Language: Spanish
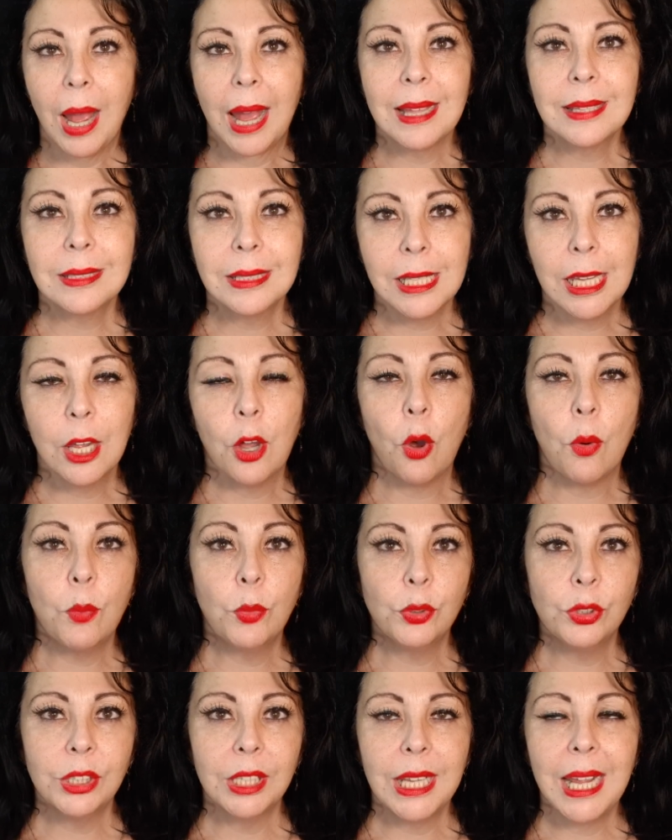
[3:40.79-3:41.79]
así como
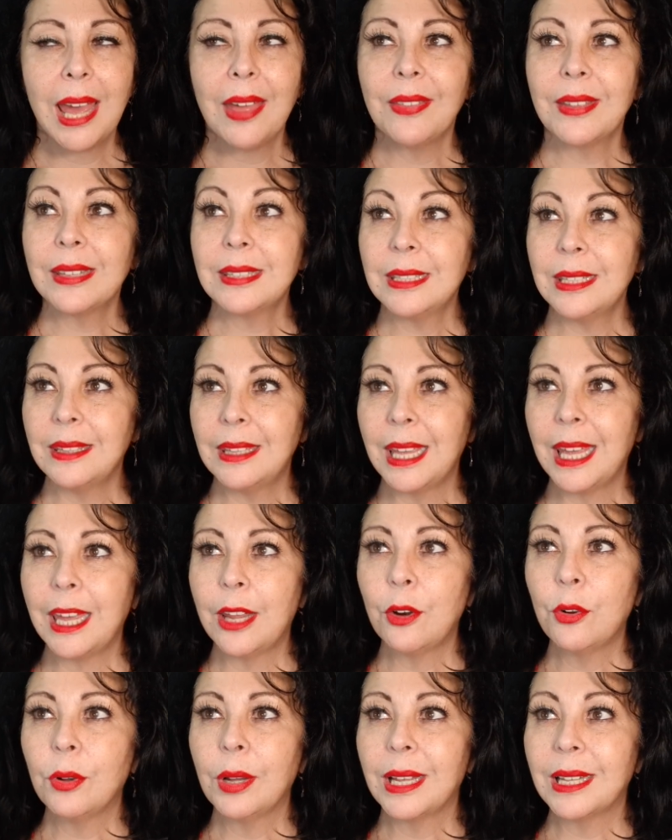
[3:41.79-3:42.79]
un día
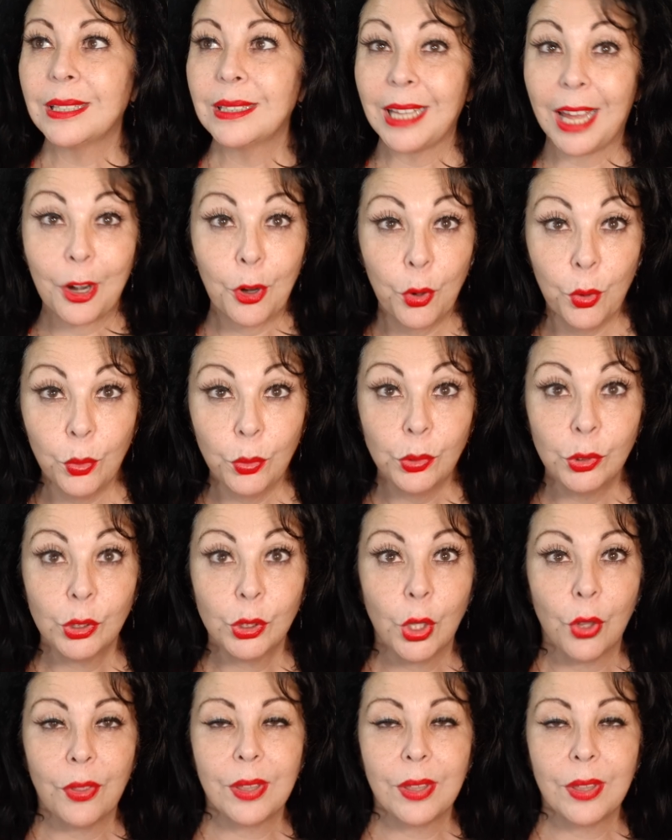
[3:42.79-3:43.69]
decidieron estar juntos,